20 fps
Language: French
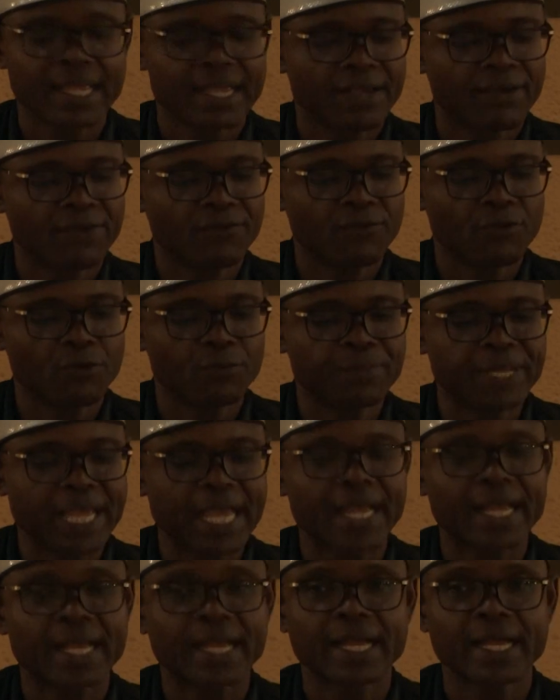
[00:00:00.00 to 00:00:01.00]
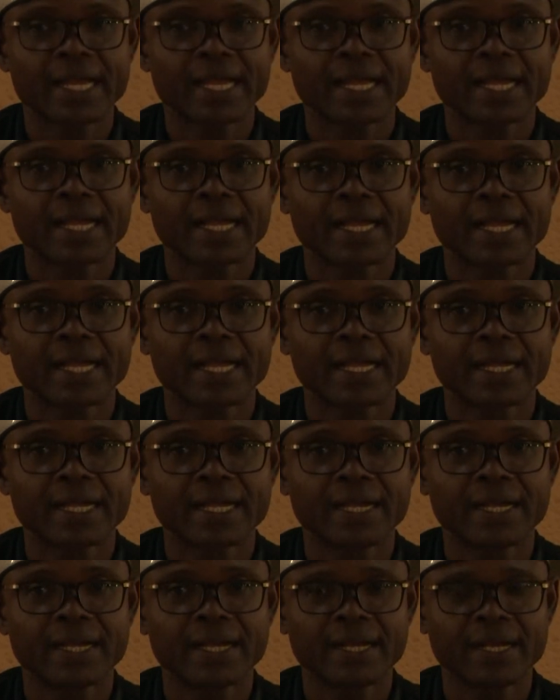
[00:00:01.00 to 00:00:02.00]
vos biens
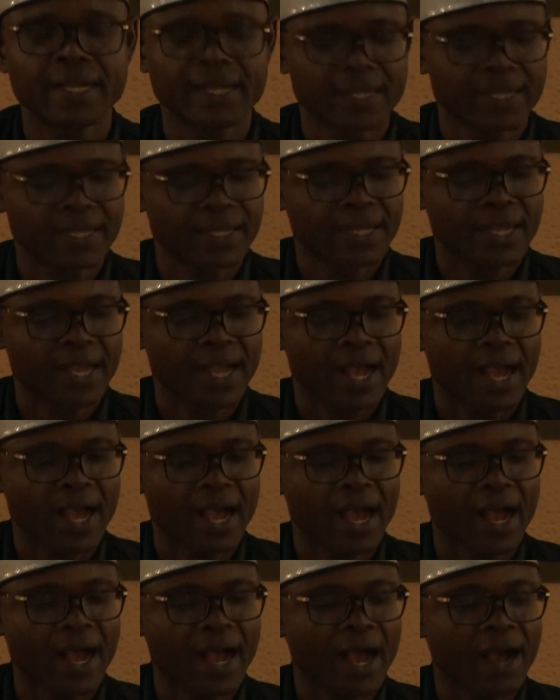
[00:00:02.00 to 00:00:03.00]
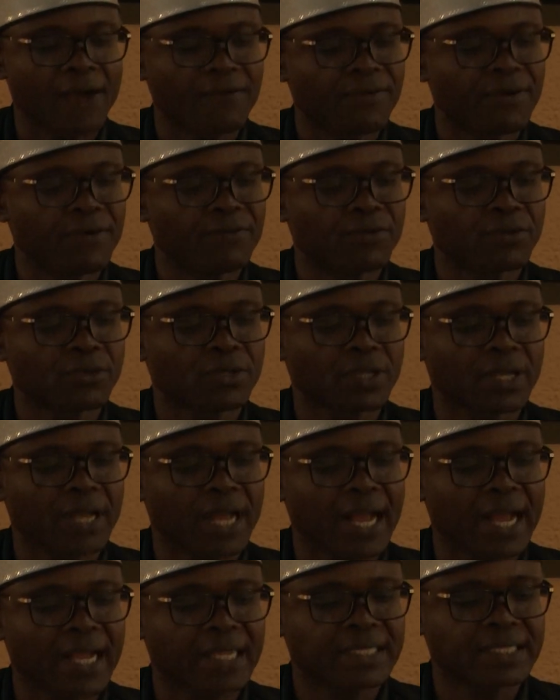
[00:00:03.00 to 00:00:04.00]
hein, avant votre
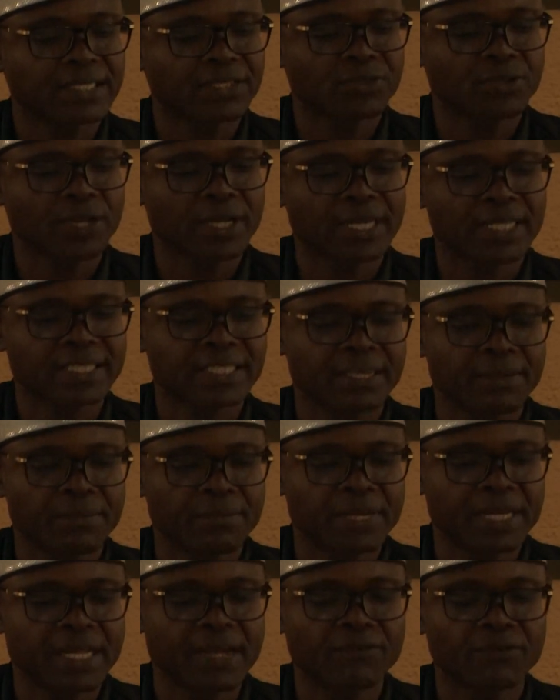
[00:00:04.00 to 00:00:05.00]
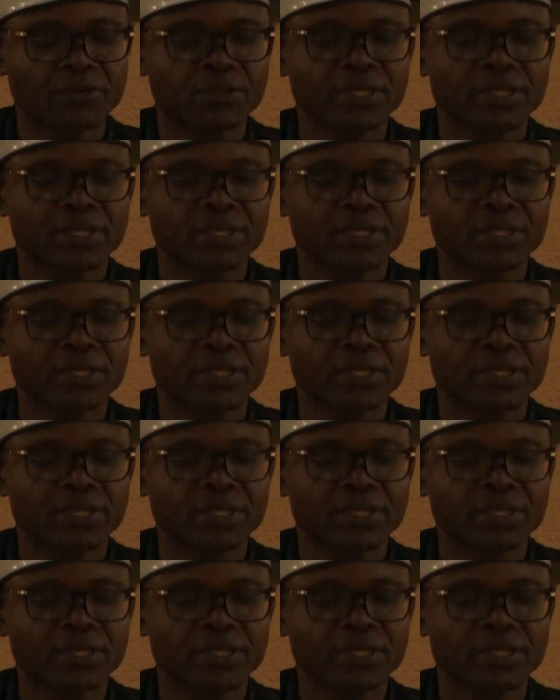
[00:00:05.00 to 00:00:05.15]
accession à l'Assemblée en votre